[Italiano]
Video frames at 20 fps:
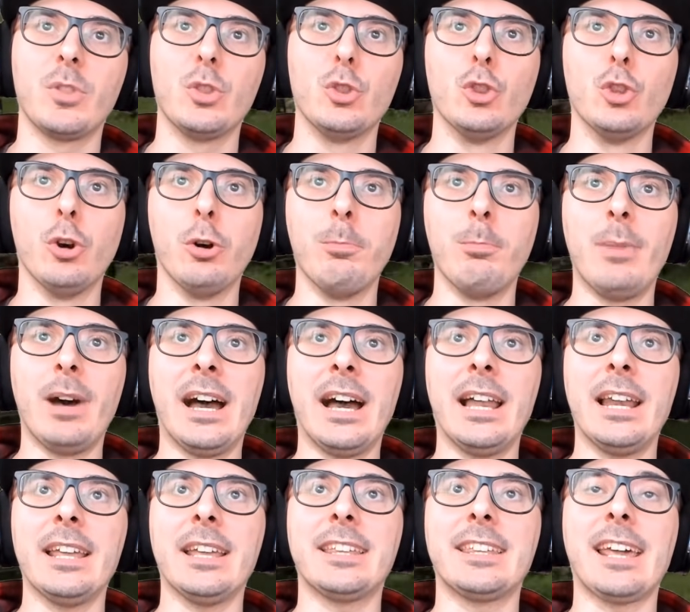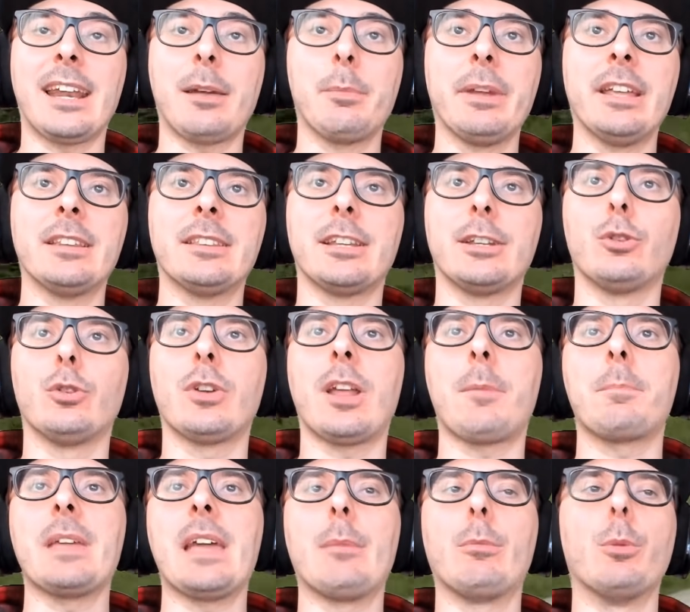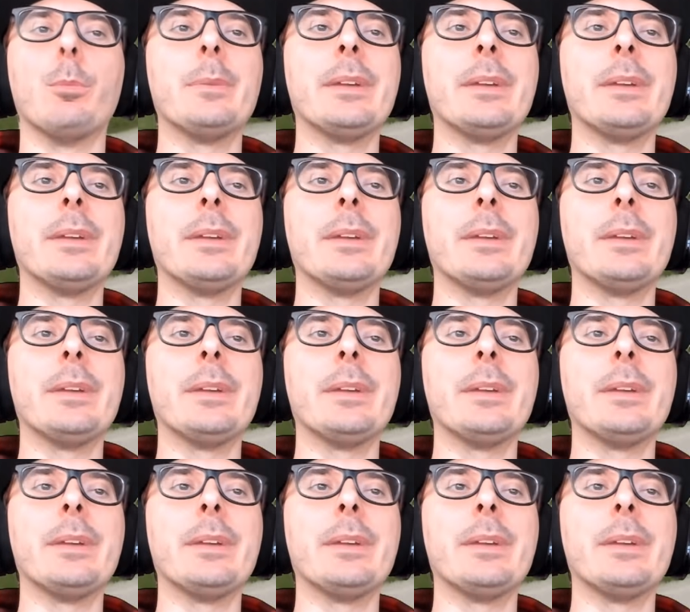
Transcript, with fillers: non male chiaramente non abbiamo